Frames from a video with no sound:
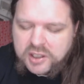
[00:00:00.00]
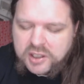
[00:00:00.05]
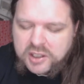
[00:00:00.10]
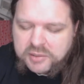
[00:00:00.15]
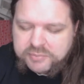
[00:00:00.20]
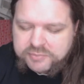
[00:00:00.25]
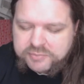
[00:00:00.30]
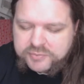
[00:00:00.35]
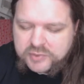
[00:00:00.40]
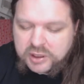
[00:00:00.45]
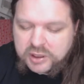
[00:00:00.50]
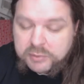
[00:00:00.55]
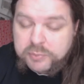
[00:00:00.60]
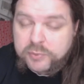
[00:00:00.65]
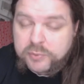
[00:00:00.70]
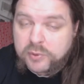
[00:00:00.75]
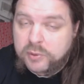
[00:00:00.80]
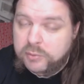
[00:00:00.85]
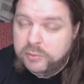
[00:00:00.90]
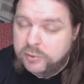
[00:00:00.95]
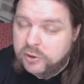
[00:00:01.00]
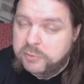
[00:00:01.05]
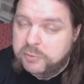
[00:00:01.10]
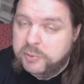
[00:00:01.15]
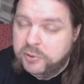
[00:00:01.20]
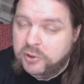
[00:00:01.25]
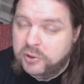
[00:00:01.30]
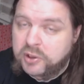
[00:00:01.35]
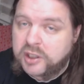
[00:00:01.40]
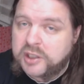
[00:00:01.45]
Ähm,
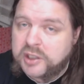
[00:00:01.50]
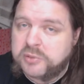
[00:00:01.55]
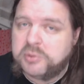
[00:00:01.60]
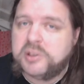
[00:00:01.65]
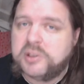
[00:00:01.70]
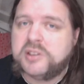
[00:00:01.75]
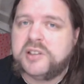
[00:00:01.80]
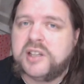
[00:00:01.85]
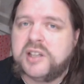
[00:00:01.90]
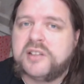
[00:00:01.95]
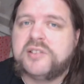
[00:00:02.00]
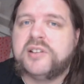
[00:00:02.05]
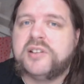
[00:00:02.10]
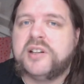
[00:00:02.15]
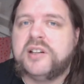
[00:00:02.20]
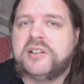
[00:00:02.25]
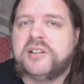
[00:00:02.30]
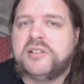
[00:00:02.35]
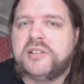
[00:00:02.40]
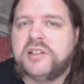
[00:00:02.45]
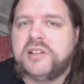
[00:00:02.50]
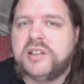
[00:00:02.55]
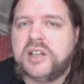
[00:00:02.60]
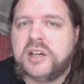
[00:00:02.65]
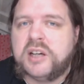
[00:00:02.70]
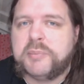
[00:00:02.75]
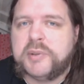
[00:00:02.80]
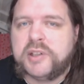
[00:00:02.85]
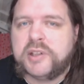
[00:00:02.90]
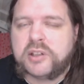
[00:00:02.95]
insbesondere natürlich derzeit
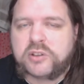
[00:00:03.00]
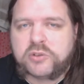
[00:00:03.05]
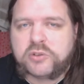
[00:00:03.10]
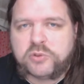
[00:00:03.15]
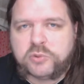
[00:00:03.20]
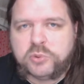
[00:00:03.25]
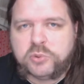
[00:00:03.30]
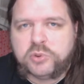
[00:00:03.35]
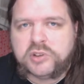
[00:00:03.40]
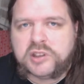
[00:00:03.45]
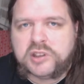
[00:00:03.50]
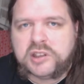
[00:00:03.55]
innerhalb meiner Crew,